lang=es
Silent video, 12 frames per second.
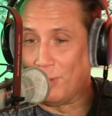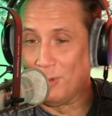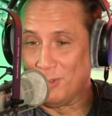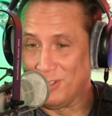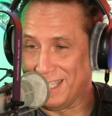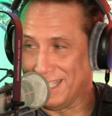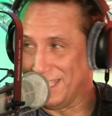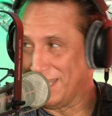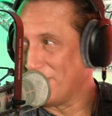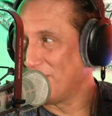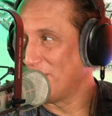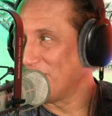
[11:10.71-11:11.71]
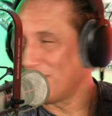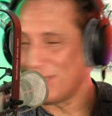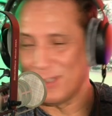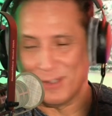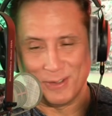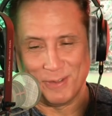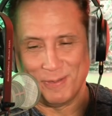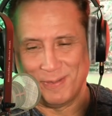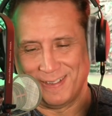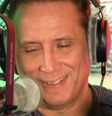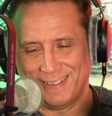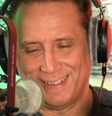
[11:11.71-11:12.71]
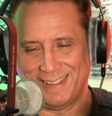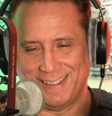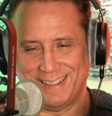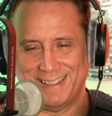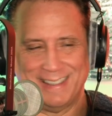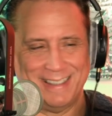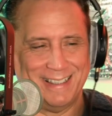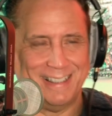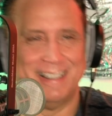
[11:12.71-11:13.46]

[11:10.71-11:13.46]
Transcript: Poncha, diríamos nosotros. Nosotros decimos ficha.